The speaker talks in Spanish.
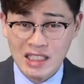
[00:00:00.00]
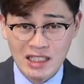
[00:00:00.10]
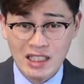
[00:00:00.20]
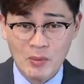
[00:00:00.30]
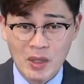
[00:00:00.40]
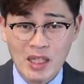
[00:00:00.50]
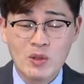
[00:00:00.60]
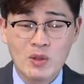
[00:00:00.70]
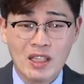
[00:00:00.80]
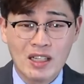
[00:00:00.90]

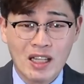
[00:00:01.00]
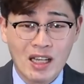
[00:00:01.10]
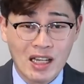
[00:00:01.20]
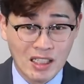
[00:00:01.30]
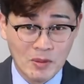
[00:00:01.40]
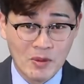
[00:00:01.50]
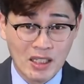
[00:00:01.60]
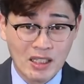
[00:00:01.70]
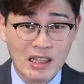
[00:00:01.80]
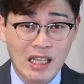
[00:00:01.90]
tratamiento de la
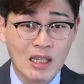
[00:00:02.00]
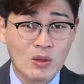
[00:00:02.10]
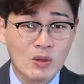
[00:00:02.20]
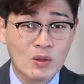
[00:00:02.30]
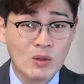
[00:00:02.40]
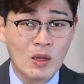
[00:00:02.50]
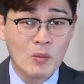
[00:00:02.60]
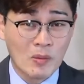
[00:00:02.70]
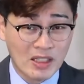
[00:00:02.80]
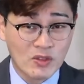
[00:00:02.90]
anemia, dando
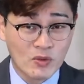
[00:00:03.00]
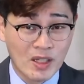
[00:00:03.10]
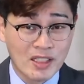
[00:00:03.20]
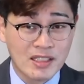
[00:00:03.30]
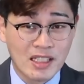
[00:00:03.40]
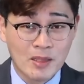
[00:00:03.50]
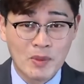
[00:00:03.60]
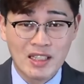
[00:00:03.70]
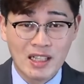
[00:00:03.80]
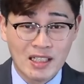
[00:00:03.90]
más fuerza y
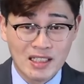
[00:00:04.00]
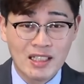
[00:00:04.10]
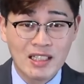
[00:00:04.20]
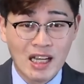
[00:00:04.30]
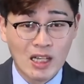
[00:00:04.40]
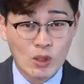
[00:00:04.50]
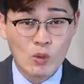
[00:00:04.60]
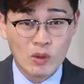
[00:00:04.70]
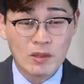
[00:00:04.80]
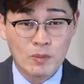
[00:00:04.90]
vitalidad al
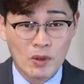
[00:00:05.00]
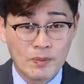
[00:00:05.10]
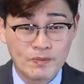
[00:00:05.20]
cuerpo.